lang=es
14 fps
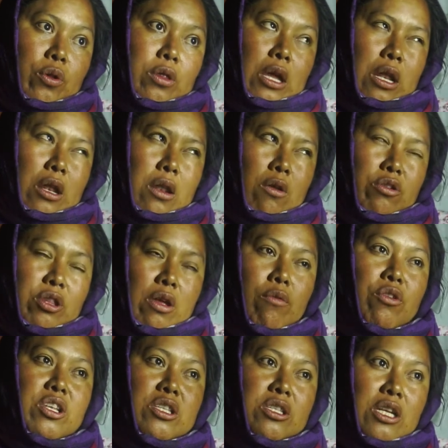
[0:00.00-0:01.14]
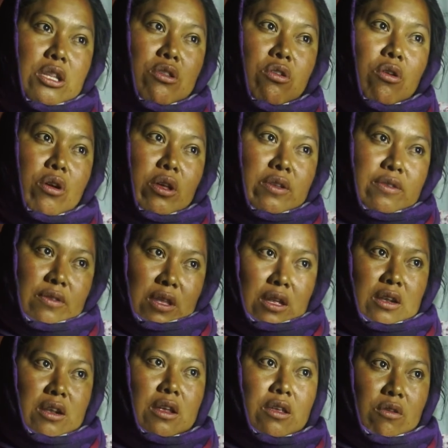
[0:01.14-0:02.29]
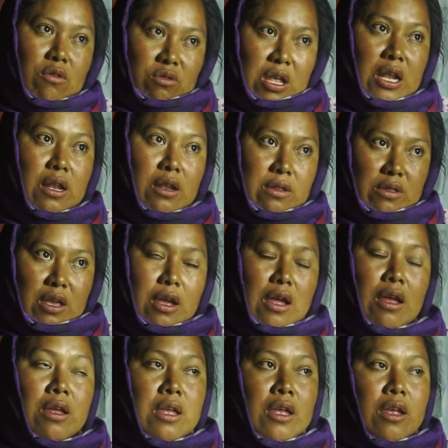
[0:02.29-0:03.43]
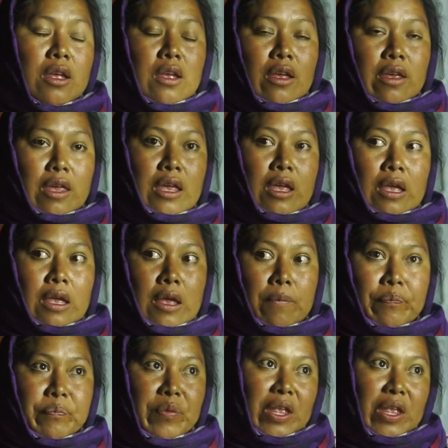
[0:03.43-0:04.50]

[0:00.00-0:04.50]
del octavo distrito este, regional de acá y